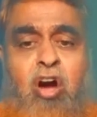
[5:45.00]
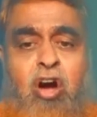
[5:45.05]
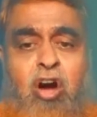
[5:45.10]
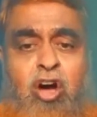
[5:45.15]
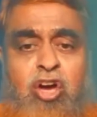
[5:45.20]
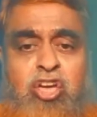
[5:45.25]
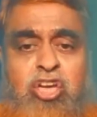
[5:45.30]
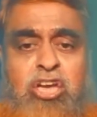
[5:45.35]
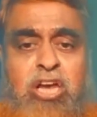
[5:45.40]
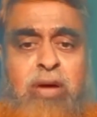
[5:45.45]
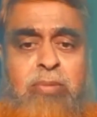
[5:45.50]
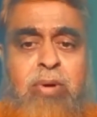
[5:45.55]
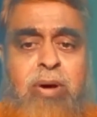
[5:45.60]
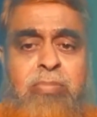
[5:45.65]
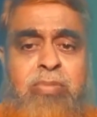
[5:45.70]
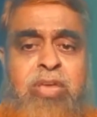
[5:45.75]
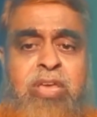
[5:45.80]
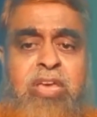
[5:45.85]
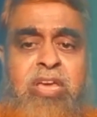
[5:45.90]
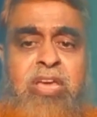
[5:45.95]

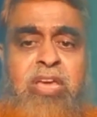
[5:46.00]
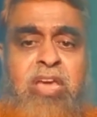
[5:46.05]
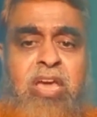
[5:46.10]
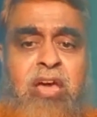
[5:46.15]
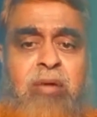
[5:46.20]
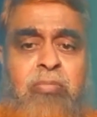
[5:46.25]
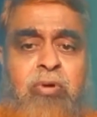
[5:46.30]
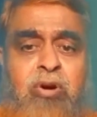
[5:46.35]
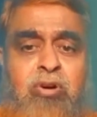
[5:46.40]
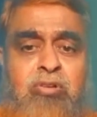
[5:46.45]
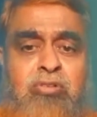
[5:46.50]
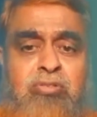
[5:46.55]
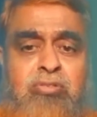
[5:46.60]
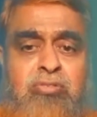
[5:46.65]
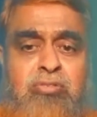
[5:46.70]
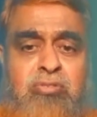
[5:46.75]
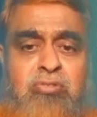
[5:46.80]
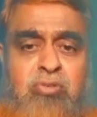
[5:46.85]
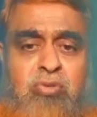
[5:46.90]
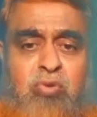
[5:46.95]
অস্বাভাবিক এবং
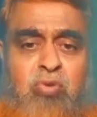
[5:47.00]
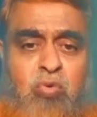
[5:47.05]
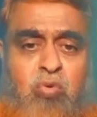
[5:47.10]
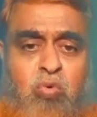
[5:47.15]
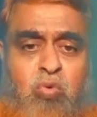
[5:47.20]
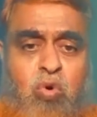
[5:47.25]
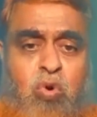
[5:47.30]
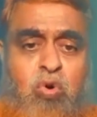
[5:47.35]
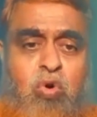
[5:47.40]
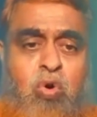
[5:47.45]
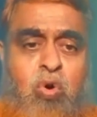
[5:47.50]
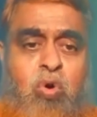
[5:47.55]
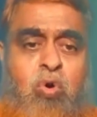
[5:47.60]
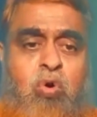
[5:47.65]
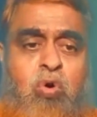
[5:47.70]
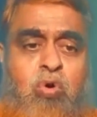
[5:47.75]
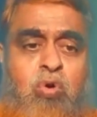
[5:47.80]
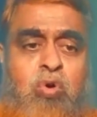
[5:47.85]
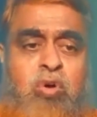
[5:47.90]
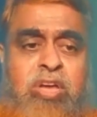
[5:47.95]
কোনো
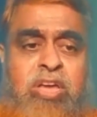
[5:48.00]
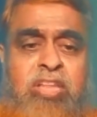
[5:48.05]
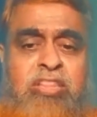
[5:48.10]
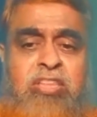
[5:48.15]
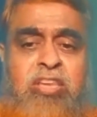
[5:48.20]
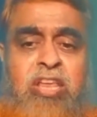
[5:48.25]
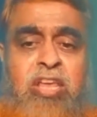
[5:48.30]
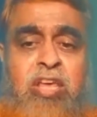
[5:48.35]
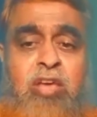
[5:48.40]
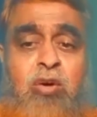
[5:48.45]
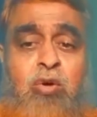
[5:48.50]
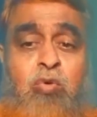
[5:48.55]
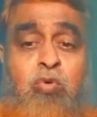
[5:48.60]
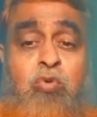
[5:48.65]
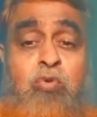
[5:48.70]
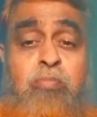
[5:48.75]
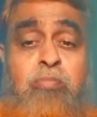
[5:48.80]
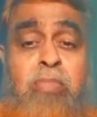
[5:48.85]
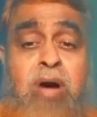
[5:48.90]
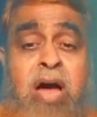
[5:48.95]
কোনো ক্ষেত্রে
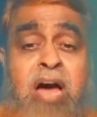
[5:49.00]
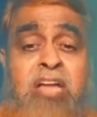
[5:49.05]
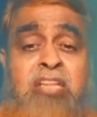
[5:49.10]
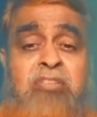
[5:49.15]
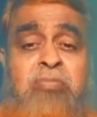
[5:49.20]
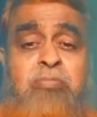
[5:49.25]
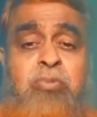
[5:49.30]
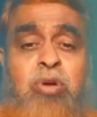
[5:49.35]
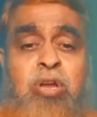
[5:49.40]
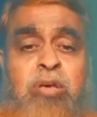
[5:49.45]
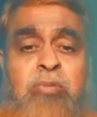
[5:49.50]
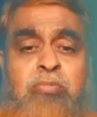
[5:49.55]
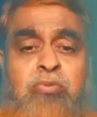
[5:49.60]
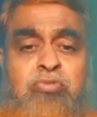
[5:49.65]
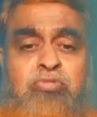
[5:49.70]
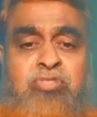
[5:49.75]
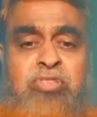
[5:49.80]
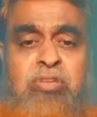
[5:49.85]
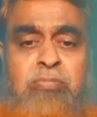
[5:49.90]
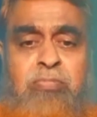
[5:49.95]
উন্মাদ বলে
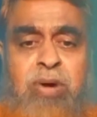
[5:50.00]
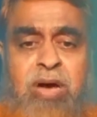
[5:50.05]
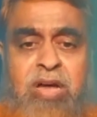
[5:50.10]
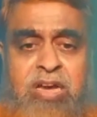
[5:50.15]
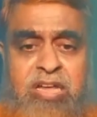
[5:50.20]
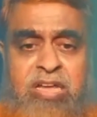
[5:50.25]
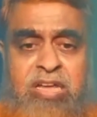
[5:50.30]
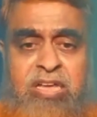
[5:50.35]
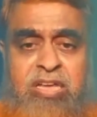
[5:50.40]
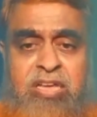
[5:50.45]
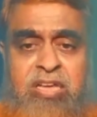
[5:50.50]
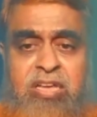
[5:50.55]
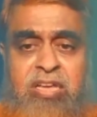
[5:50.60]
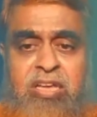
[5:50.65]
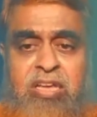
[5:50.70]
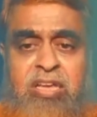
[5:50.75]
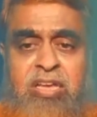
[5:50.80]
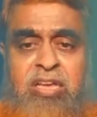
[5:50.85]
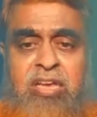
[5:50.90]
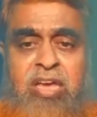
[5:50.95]
বুঝতে পারে
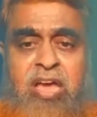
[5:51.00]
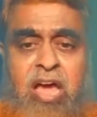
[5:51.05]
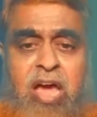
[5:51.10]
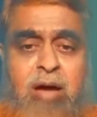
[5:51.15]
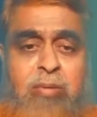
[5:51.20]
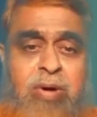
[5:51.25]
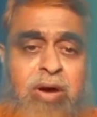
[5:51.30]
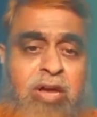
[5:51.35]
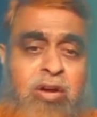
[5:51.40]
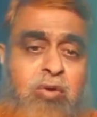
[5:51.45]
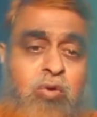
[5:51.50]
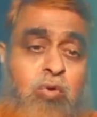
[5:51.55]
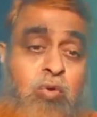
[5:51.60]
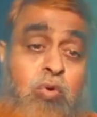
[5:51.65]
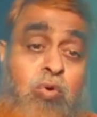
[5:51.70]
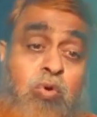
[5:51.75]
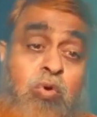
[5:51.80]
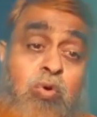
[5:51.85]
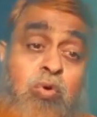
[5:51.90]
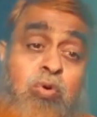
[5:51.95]
আবার
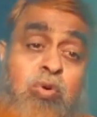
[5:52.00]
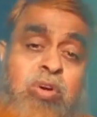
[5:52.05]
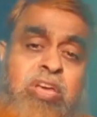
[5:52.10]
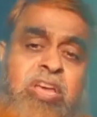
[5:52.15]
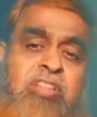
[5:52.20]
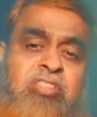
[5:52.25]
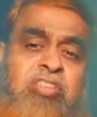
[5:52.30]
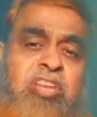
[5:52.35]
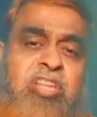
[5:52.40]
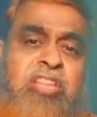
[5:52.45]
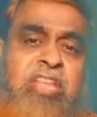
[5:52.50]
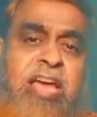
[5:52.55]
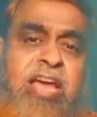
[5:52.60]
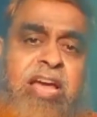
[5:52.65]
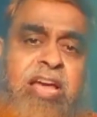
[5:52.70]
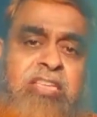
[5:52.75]
কোনো কোনো ক্ষেত্রে দেখা